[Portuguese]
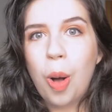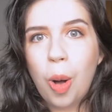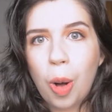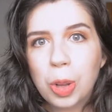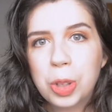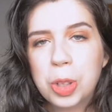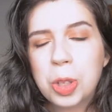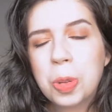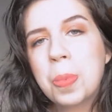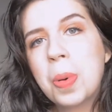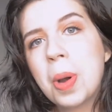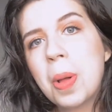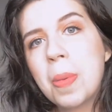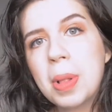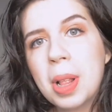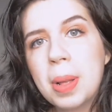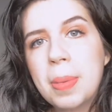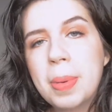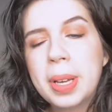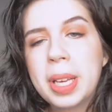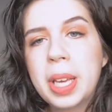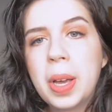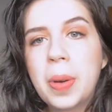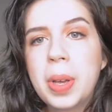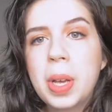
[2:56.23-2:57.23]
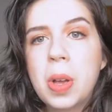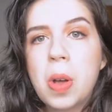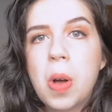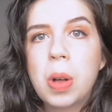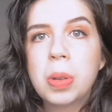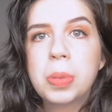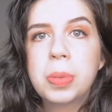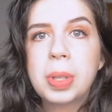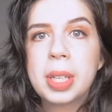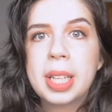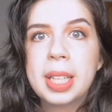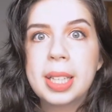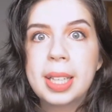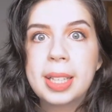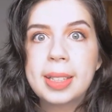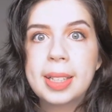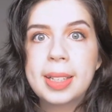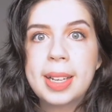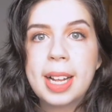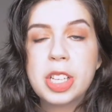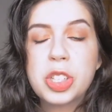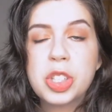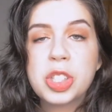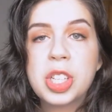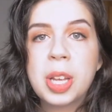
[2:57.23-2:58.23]
Outro problema que eu encontro é que na
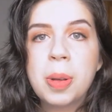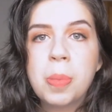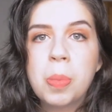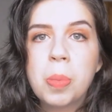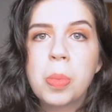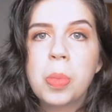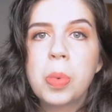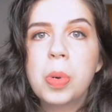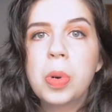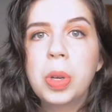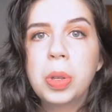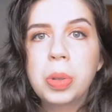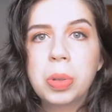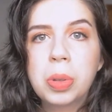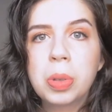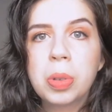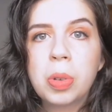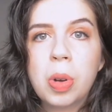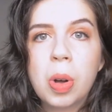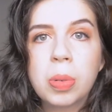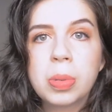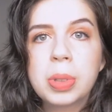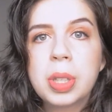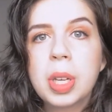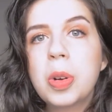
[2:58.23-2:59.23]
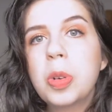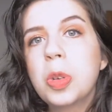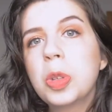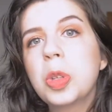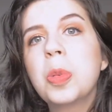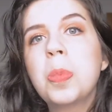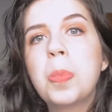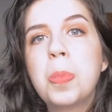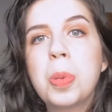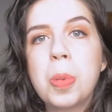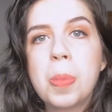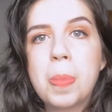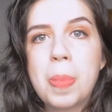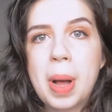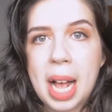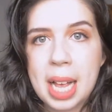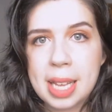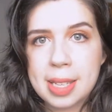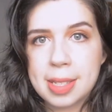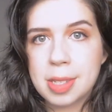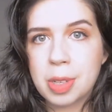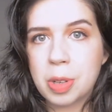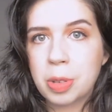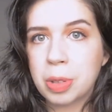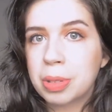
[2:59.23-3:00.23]
internet tem muito conteúdo pro
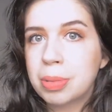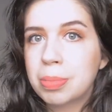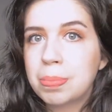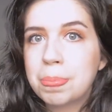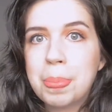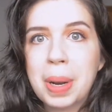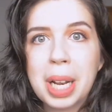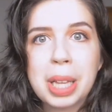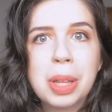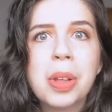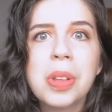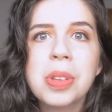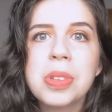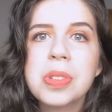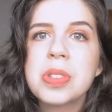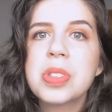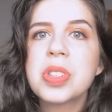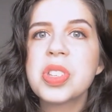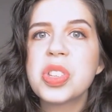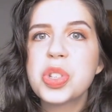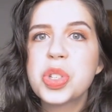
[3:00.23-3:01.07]
básico. Para todos os